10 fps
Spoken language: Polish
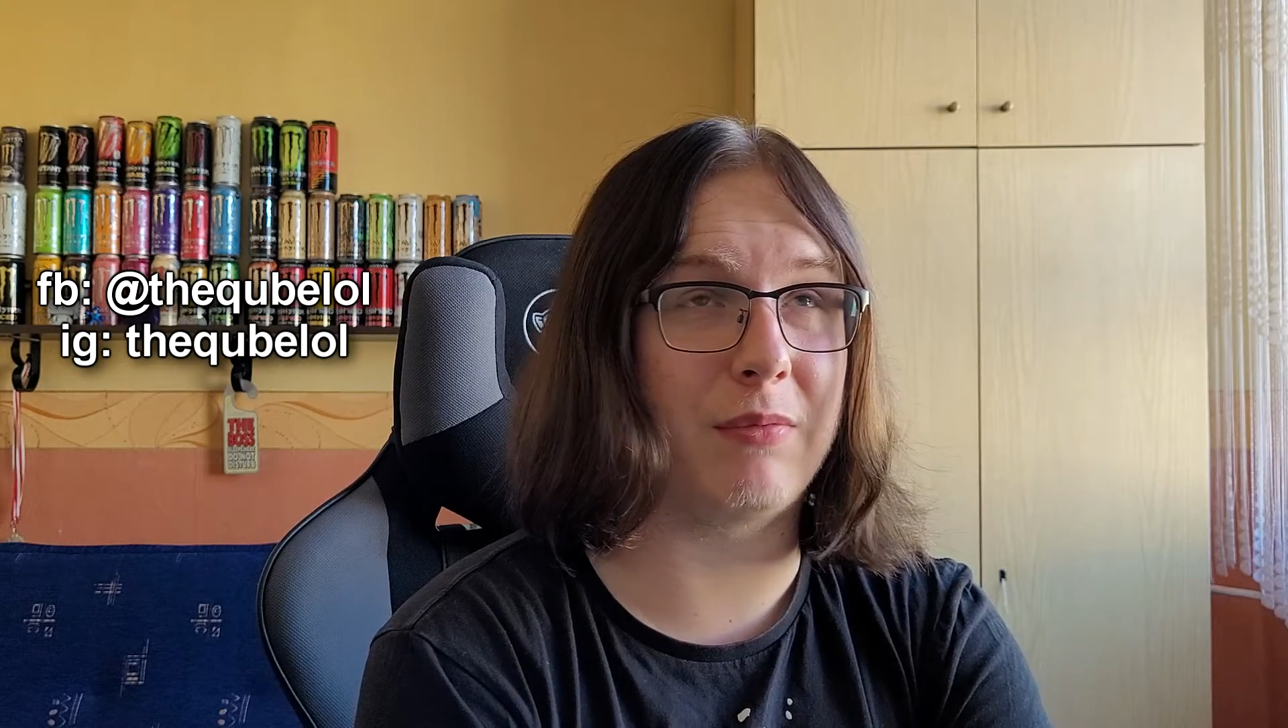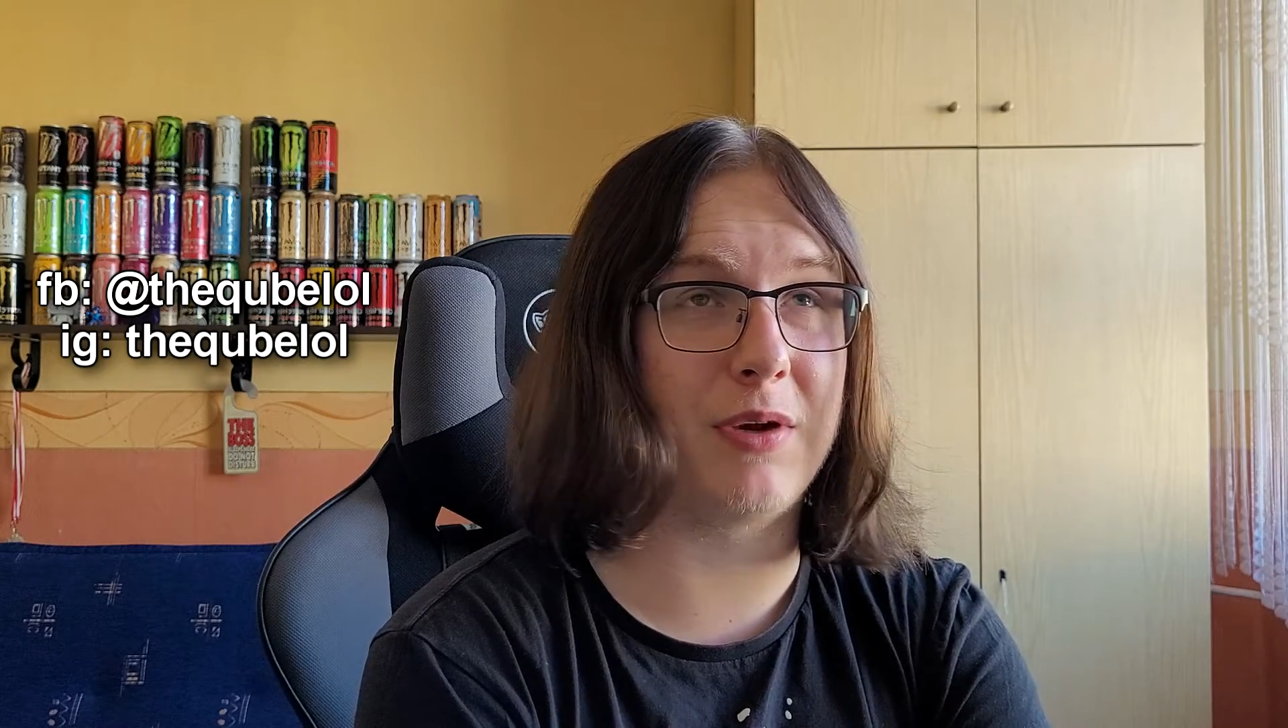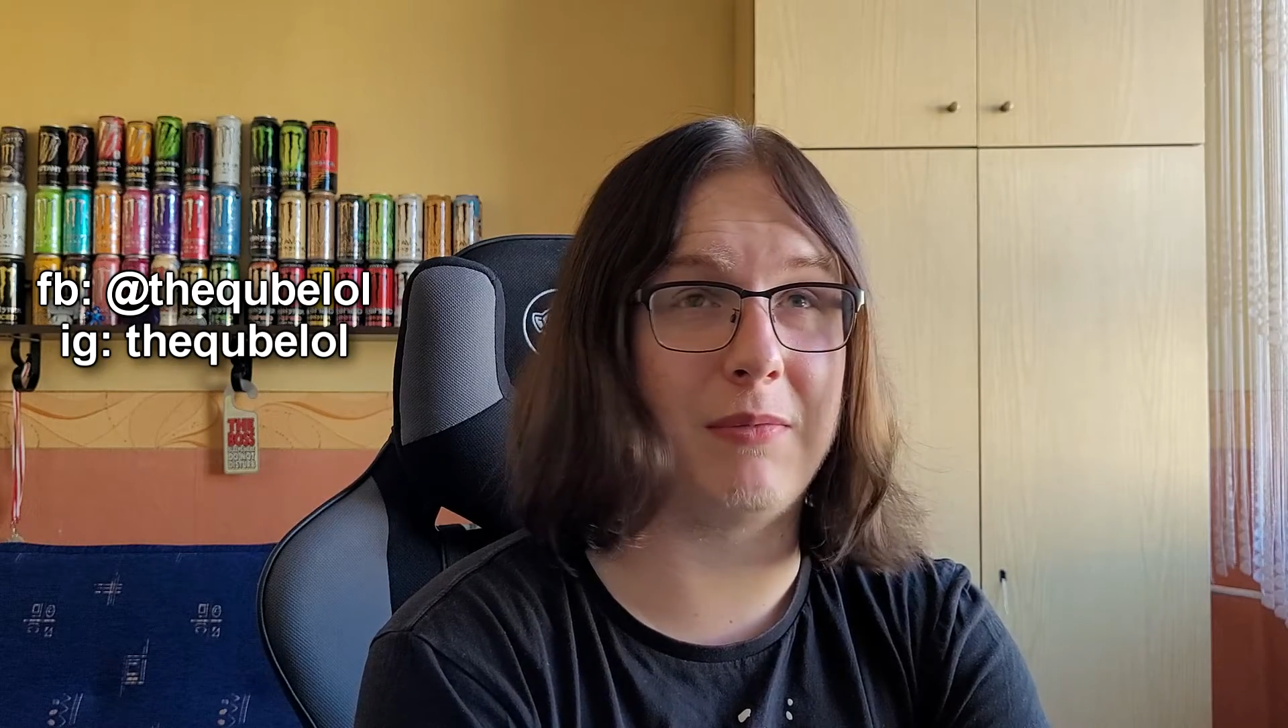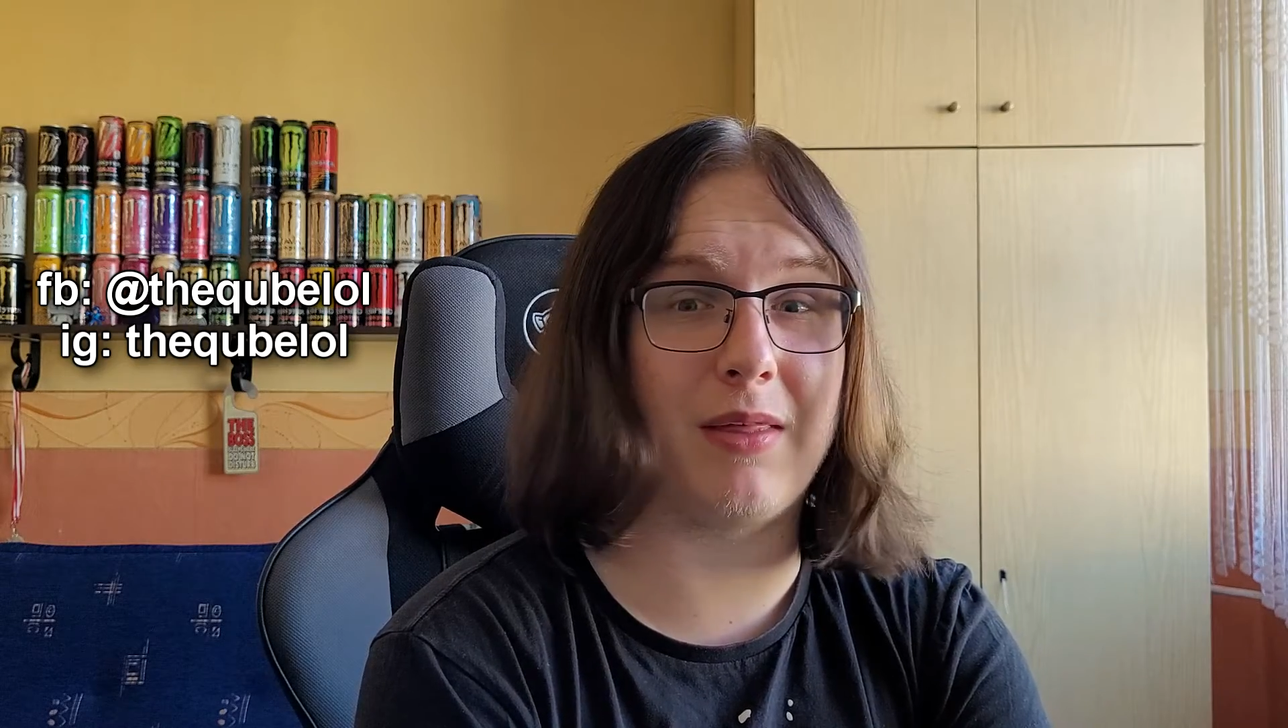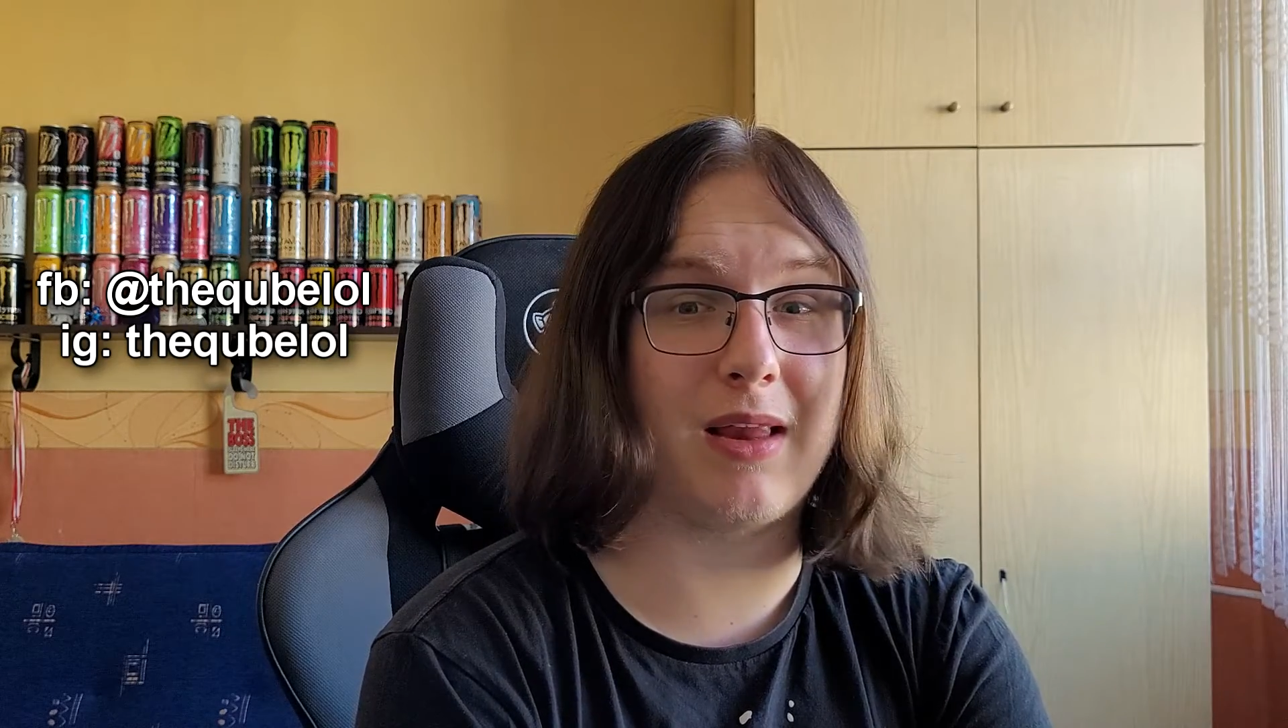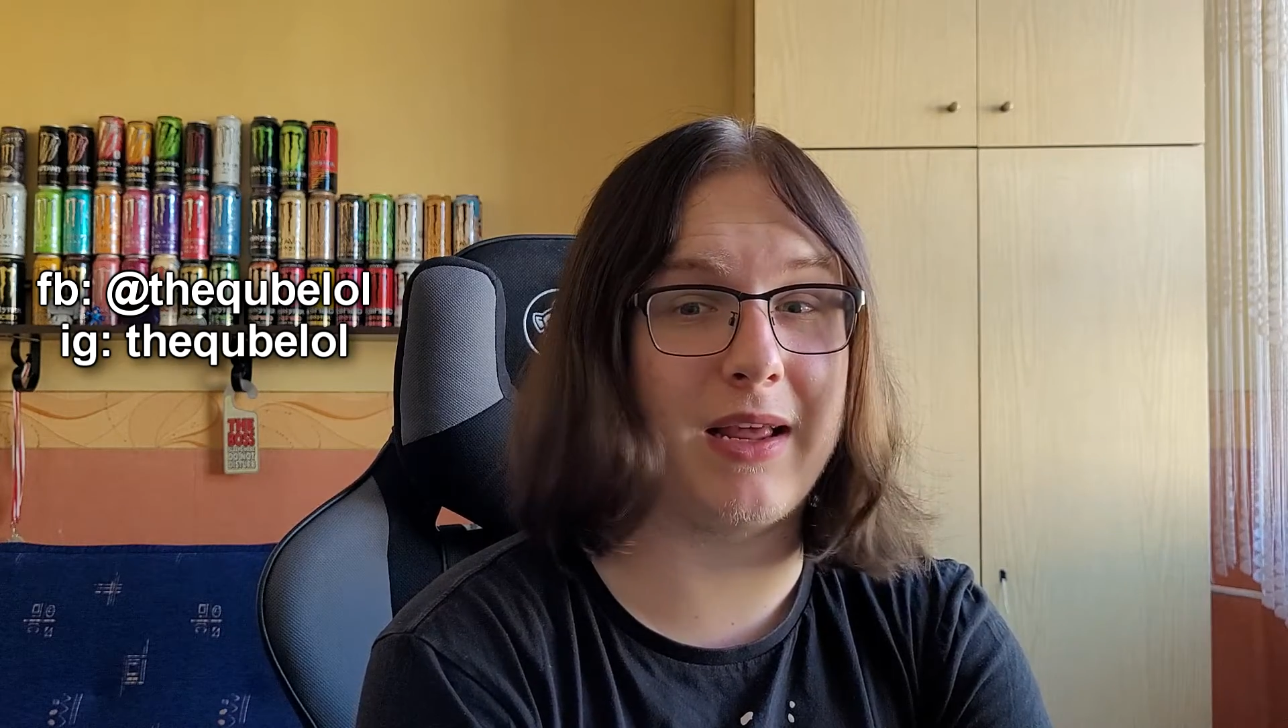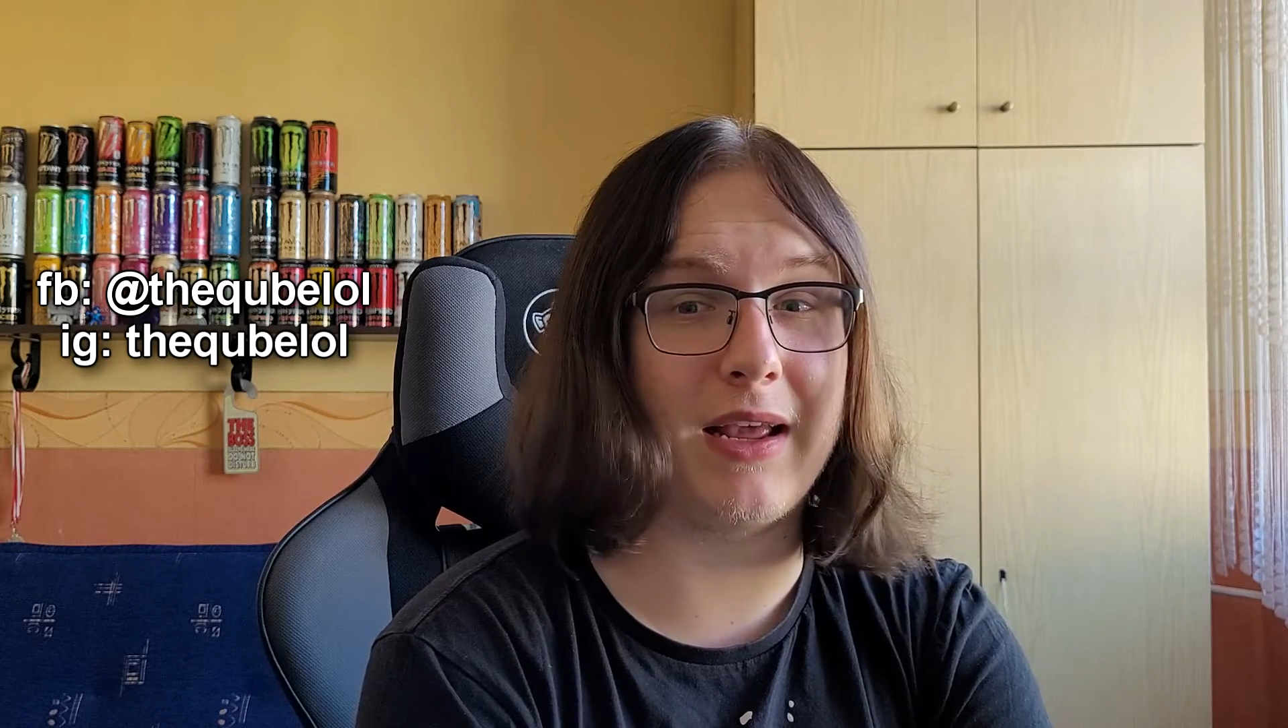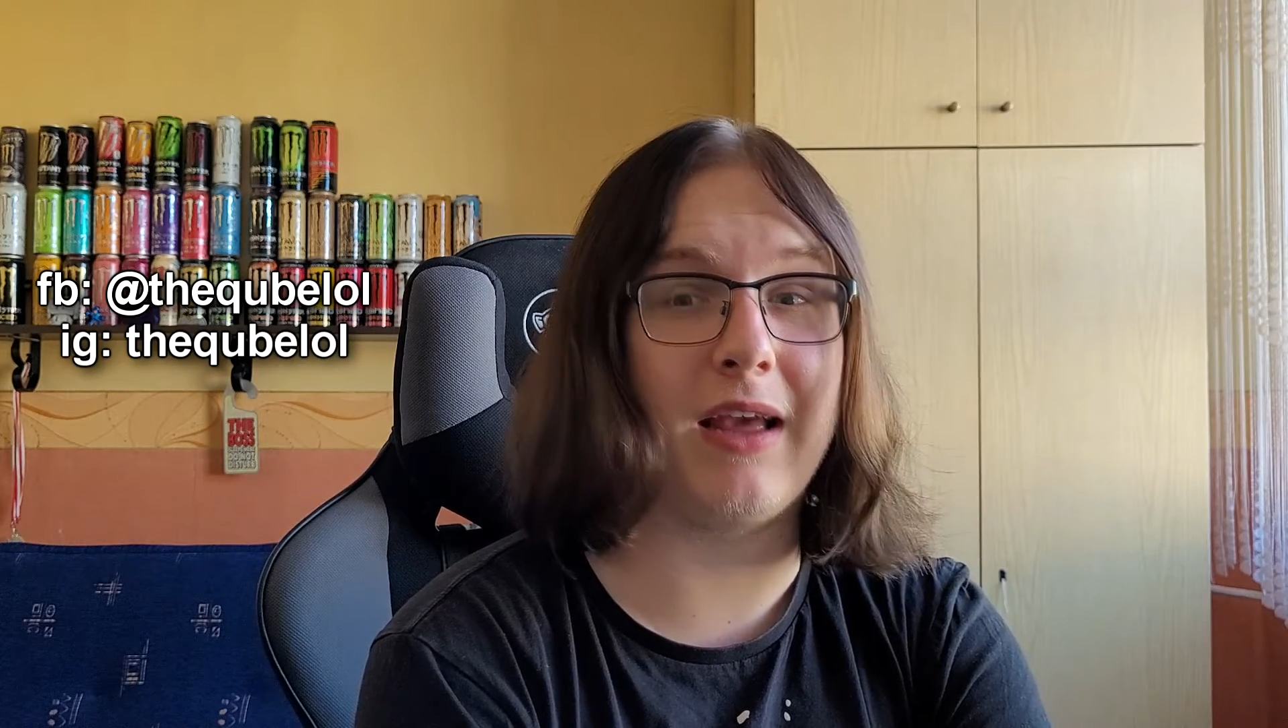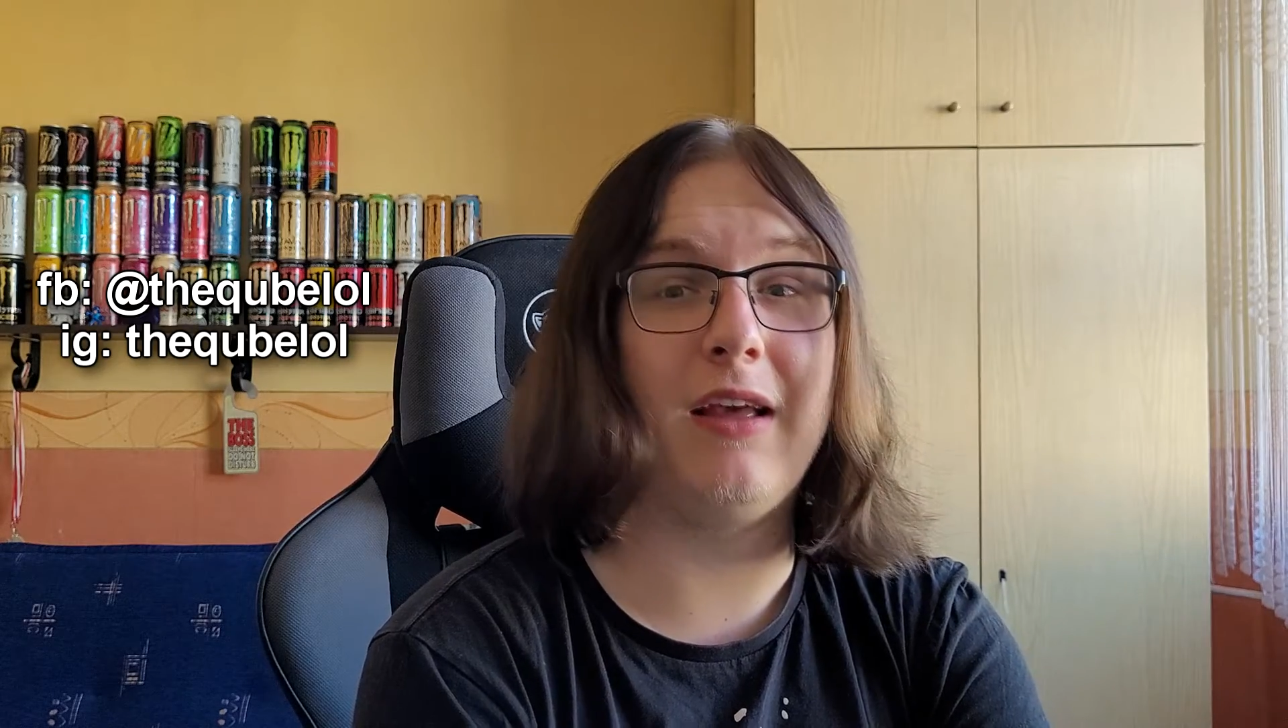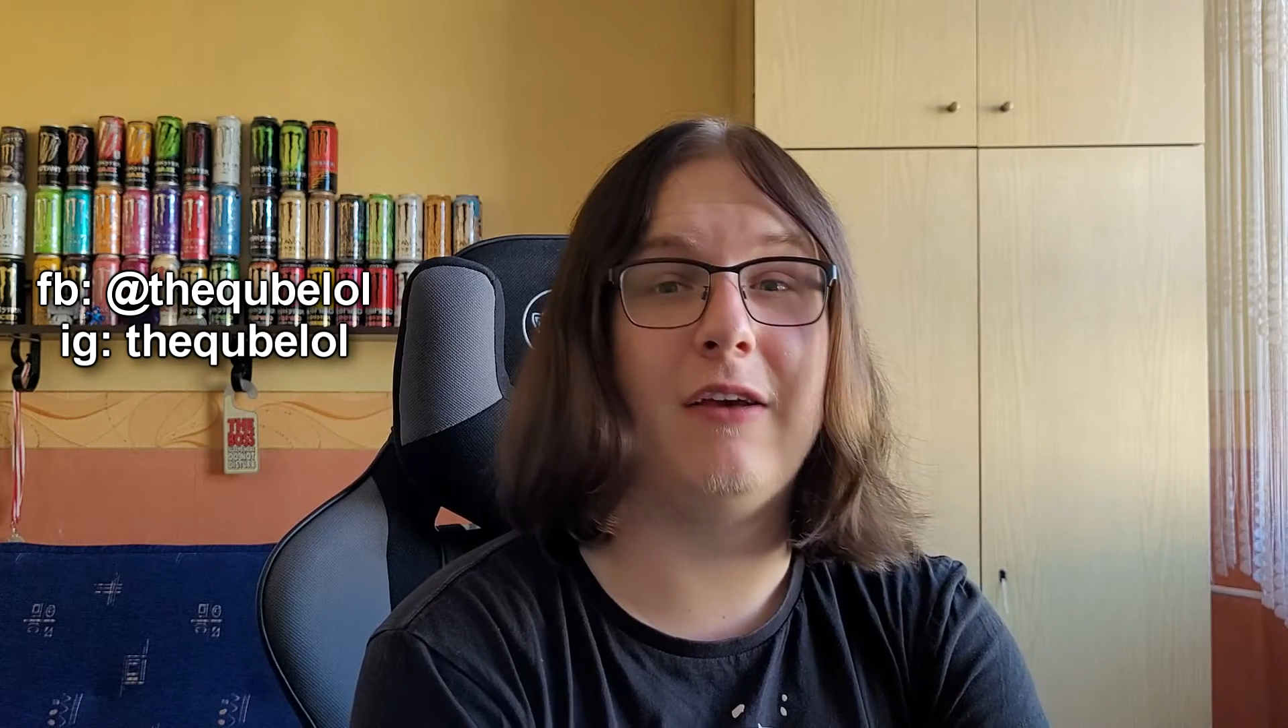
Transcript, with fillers: przemyślenia,